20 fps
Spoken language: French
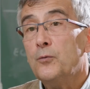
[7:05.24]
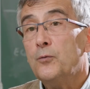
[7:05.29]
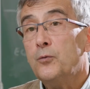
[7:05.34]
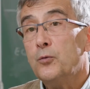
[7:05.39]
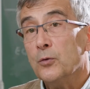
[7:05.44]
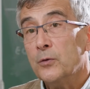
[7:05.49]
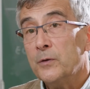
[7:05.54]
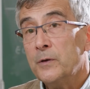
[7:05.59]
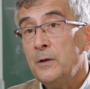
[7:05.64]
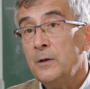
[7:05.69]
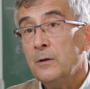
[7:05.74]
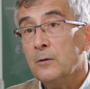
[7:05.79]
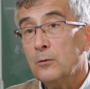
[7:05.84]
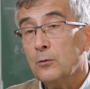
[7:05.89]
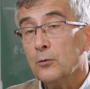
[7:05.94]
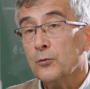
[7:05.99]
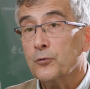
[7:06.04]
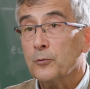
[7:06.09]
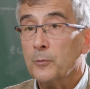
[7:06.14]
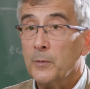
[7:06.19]
fournir aux
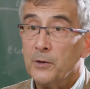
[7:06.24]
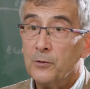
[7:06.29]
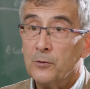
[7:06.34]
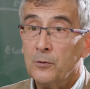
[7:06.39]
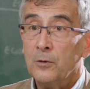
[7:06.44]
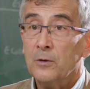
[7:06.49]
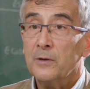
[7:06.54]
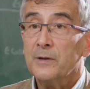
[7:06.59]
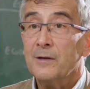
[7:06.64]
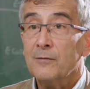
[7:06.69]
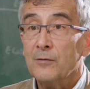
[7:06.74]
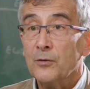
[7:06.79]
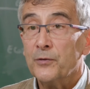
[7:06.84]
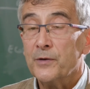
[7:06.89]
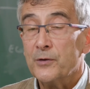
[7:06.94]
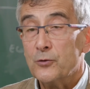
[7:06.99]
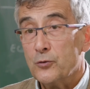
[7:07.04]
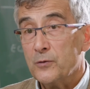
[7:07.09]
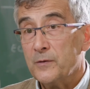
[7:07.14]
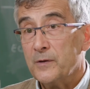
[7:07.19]
consommateurs
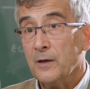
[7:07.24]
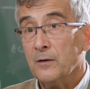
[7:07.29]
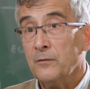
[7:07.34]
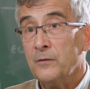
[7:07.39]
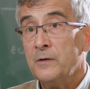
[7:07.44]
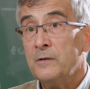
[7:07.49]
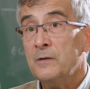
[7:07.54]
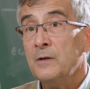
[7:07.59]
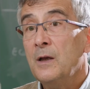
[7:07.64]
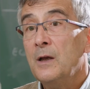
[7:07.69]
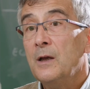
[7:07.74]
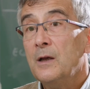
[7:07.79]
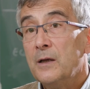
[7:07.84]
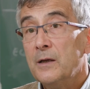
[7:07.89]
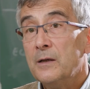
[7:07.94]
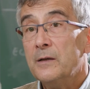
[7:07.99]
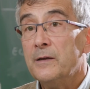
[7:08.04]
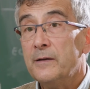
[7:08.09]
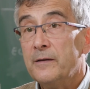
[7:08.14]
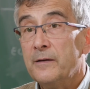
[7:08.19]
davantage de services
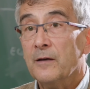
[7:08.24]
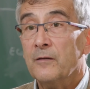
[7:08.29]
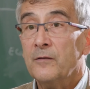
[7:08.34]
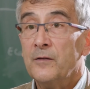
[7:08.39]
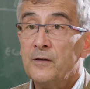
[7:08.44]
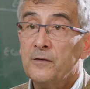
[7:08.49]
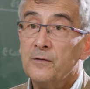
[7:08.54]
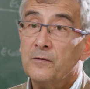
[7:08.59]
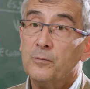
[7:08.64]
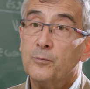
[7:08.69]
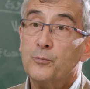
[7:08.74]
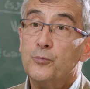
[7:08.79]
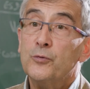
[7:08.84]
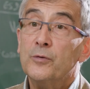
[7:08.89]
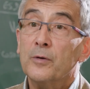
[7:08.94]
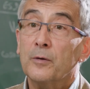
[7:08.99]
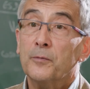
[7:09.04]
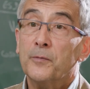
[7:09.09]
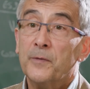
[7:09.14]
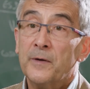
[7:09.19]
et des services
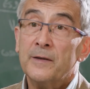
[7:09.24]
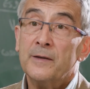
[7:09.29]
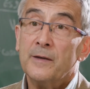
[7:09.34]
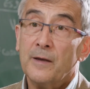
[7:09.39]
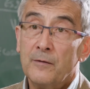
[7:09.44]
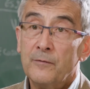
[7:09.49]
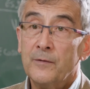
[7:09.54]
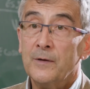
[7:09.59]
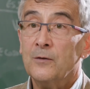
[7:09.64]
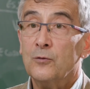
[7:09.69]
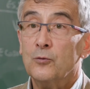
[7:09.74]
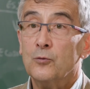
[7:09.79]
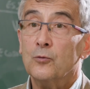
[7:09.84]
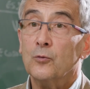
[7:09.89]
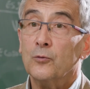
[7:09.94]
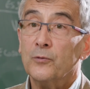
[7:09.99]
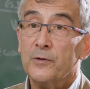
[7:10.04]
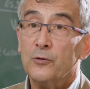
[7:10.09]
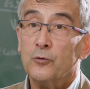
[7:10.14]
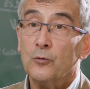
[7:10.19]
plus en phase avec ce
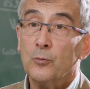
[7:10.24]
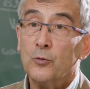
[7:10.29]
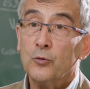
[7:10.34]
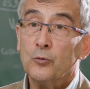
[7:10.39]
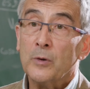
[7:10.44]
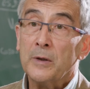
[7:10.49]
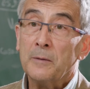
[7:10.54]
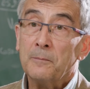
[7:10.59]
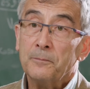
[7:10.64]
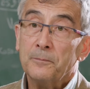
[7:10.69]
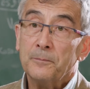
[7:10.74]
dont ils ont besoin.